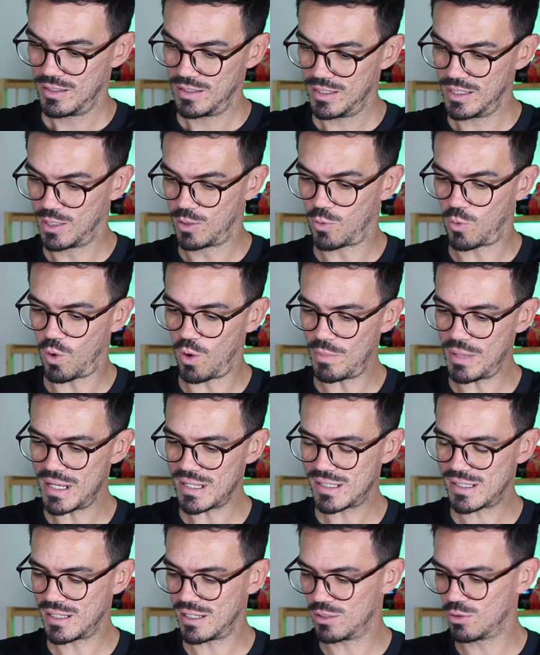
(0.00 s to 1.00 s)
E
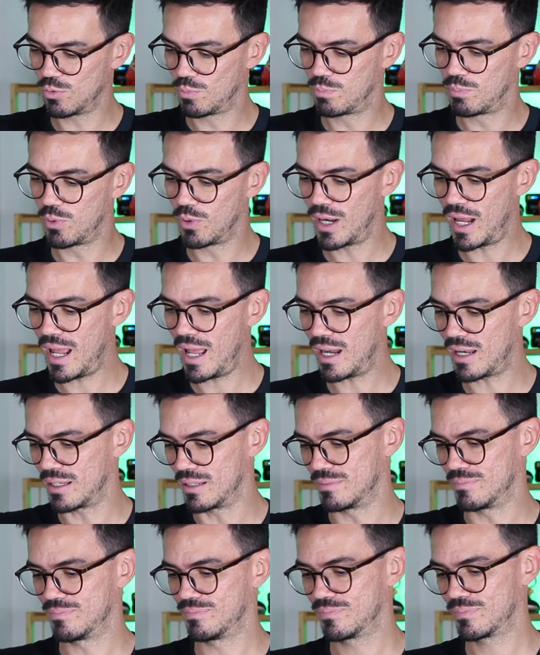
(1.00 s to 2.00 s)
começando por
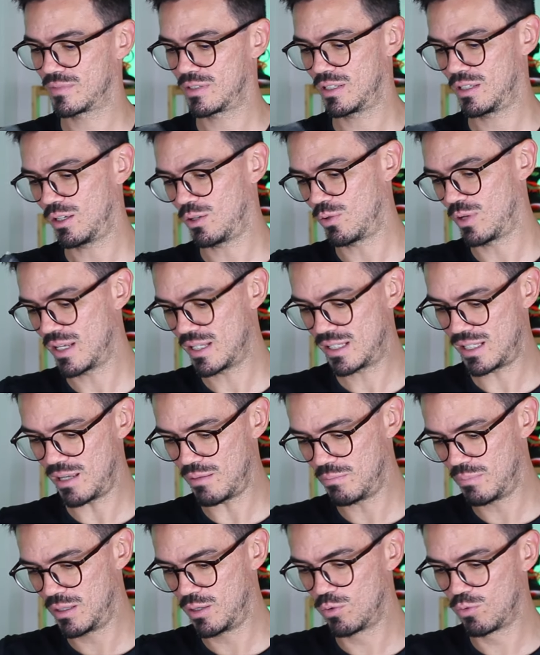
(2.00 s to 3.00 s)
ela, eu
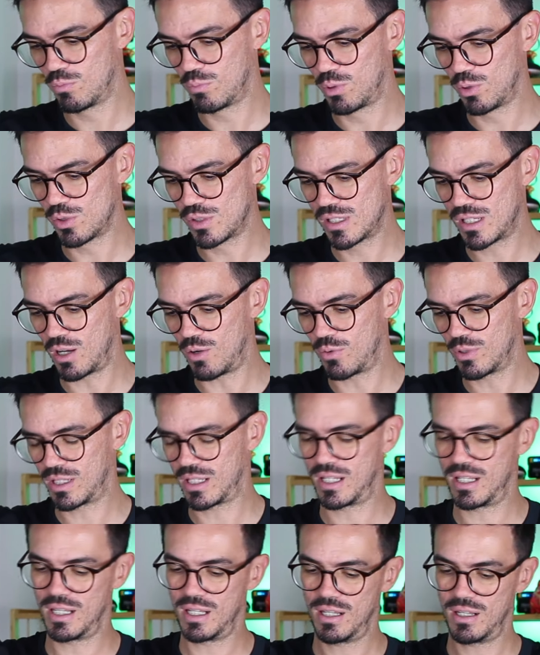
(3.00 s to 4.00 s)
recebi um blusão
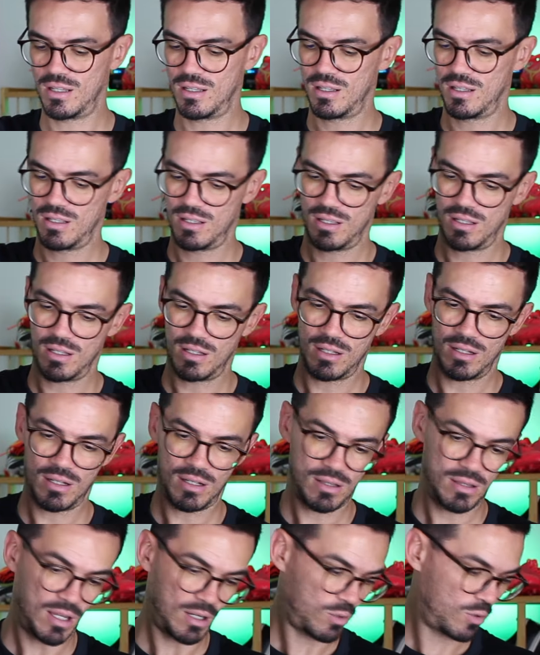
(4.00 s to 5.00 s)
aqui
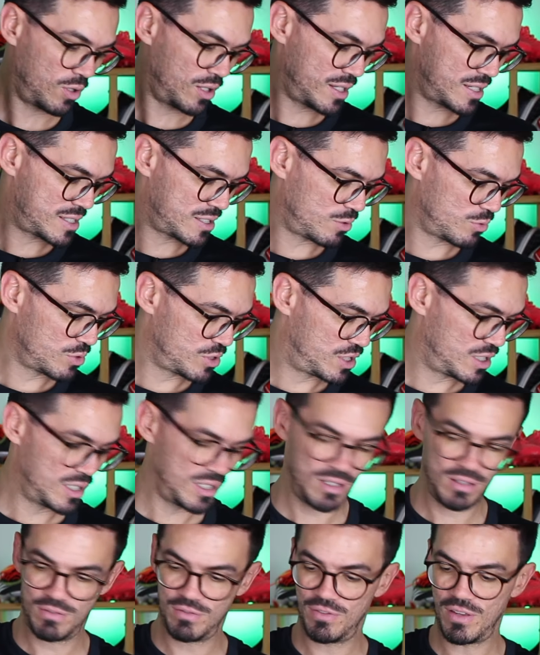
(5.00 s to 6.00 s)
da coleção
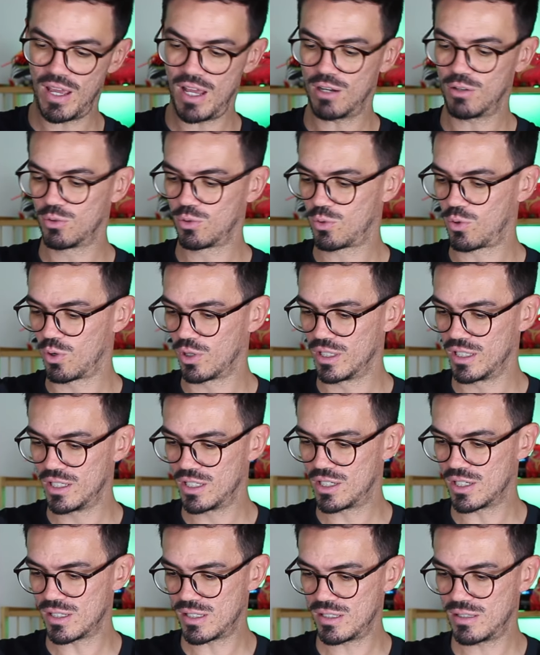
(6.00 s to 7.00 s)
de inverno do
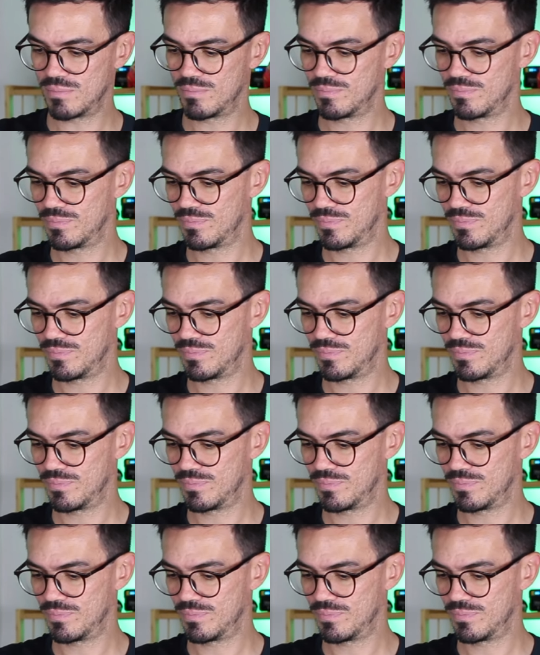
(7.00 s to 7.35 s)
Corinthians.